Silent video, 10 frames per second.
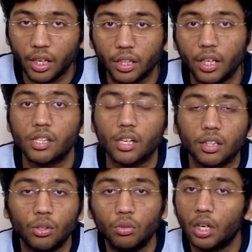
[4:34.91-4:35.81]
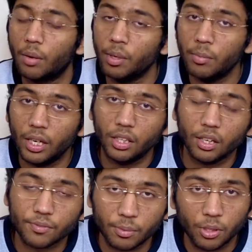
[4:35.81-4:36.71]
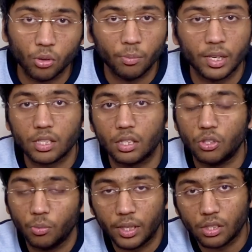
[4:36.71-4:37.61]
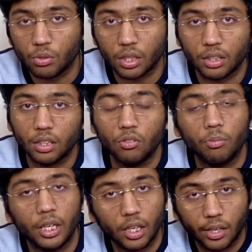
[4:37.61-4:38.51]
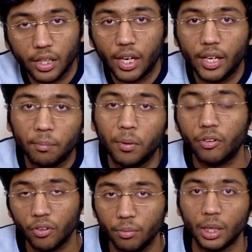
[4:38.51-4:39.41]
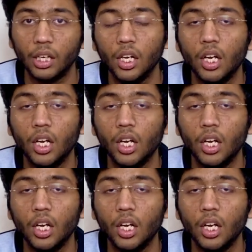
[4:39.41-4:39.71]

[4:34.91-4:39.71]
के देना चाहता हूँ अभी मेरी तरफ से बिल्कुल बेस्ट जो मेरे से हो सकता था वो मैंने कर दिया है बट फिर भी